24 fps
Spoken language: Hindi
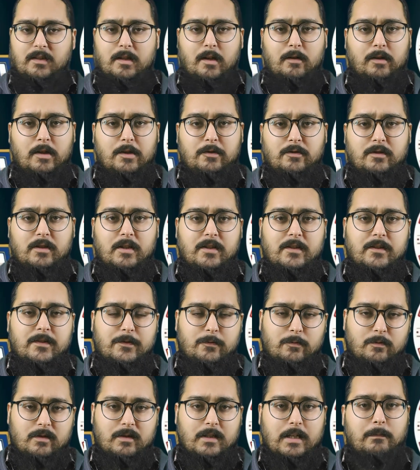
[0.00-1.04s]
कंग्रेचुलेशन
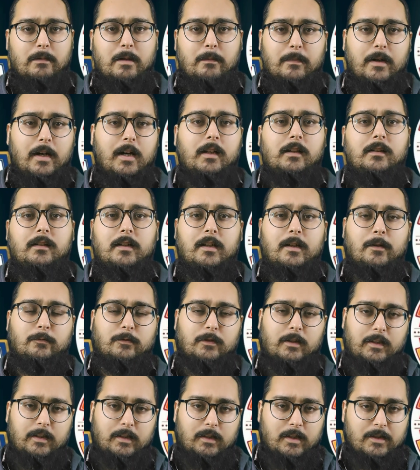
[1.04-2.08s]
टू इस्लामाबाद के
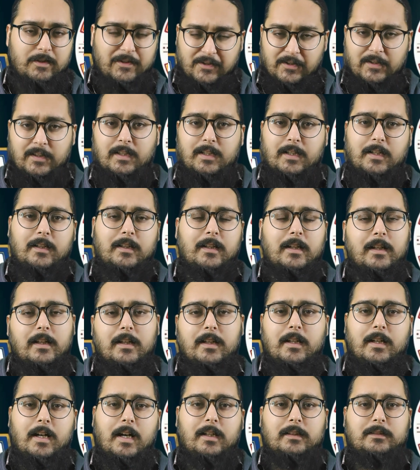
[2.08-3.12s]
उन्होंने अच्छी क्रिकेट
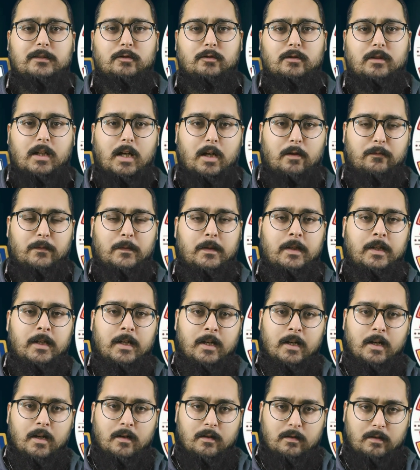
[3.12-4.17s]
खेली आज और काफ़ी
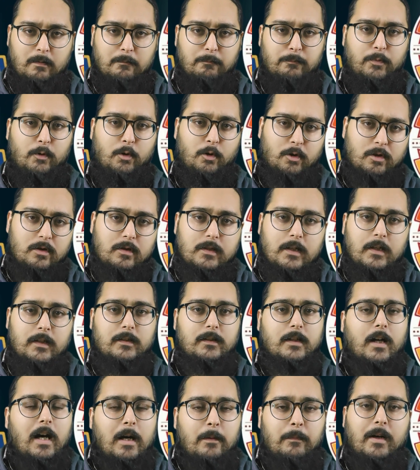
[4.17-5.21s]
कंपोज एंड
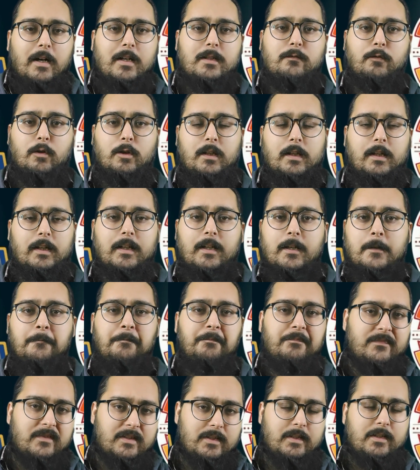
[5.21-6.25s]
काम आज वो लगे
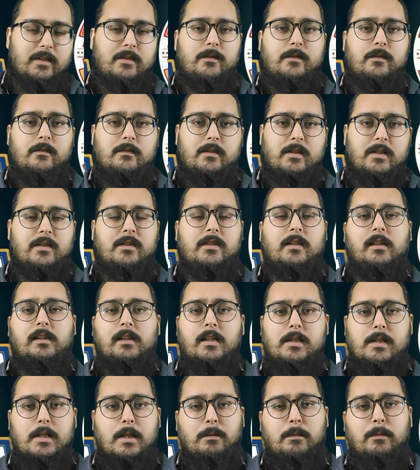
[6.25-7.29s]
जिस चीज़ के लिए
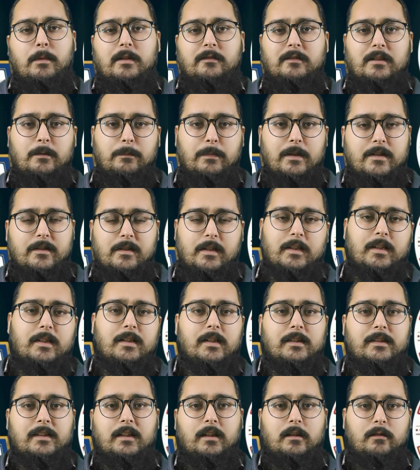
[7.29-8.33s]
इस्लामाबाद वाले पहचाने
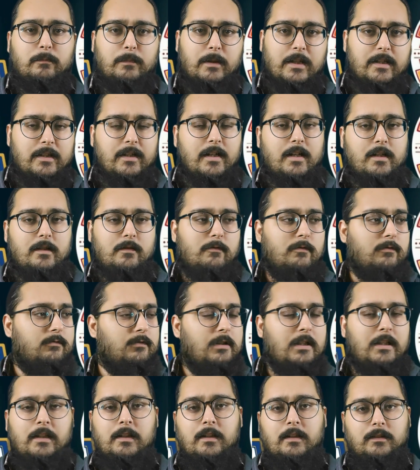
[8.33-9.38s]
जाते हैं कि भाई आए और
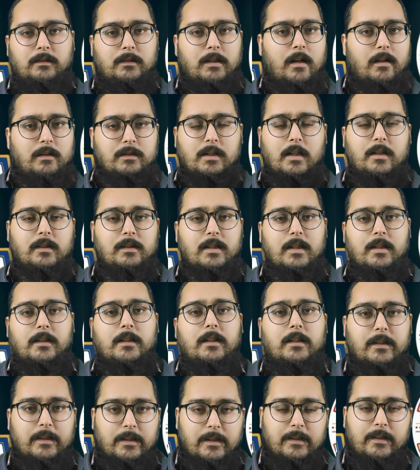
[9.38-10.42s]
धाड़ धाड़
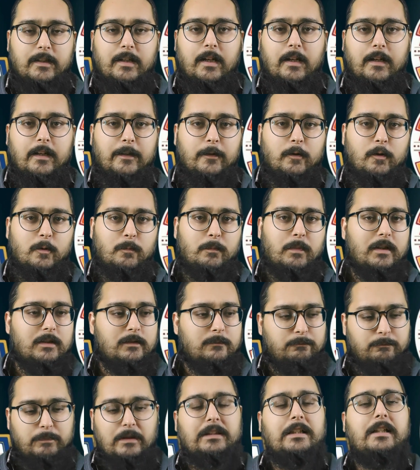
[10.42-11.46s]
करके क्रिकेट खेली और
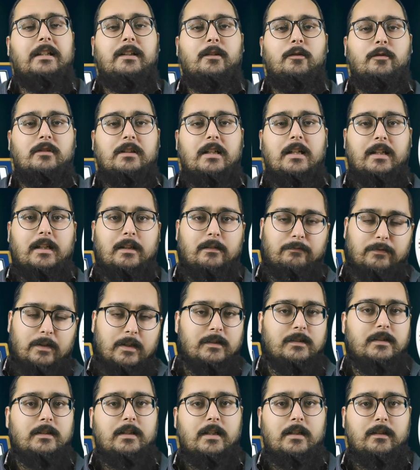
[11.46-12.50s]
बस पता ही नहीं होता कि
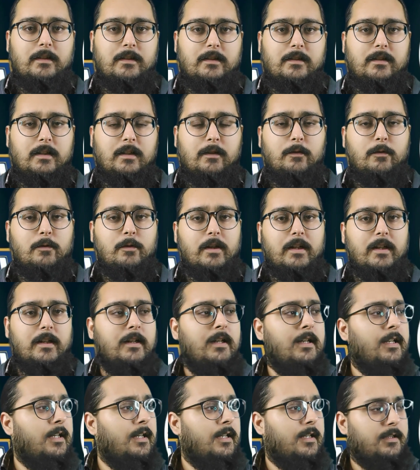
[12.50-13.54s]
वन डायरेक्शनल हो के
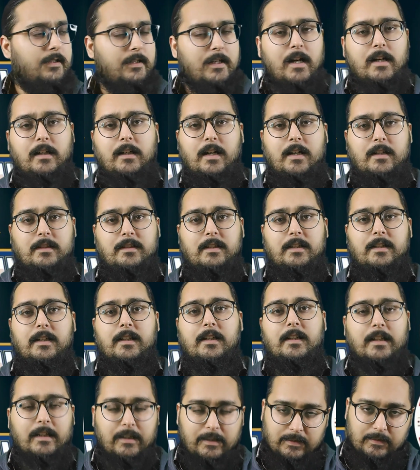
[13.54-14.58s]
क्या कर
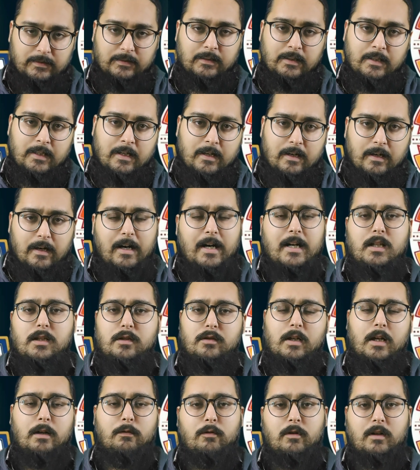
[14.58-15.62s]
जाएंगे लेकिन आज
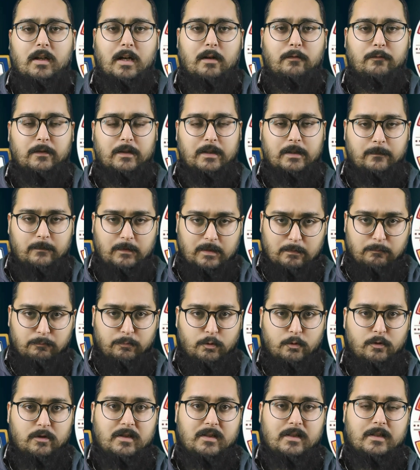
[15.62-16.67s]
जो है वो काफ़ी
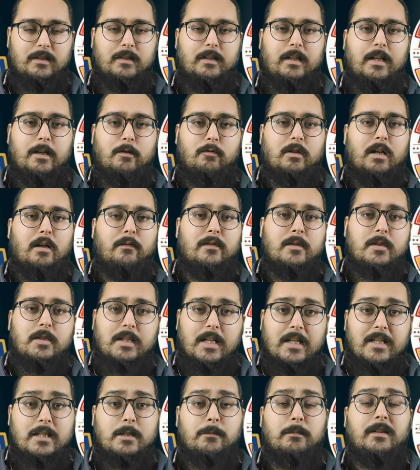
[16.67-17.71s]
कंपोज नज़र आए और काफ़ी
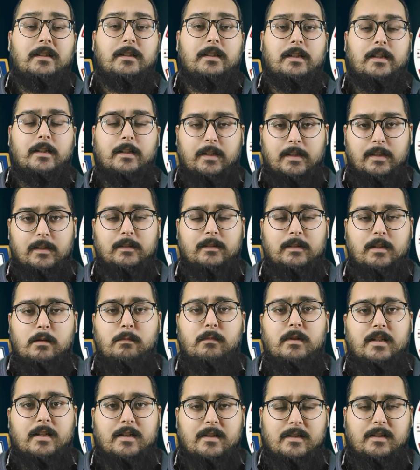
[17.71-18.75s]
सेंसिबल क्रिकेट खेलते
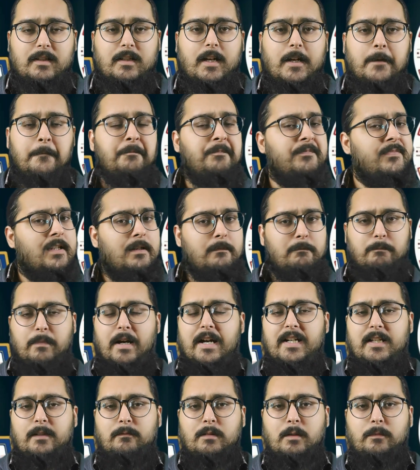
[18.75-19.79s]
हमें नज़र आए
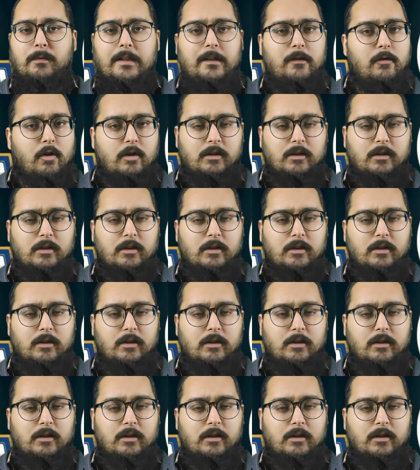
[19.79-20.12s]
बैटिंग में भाई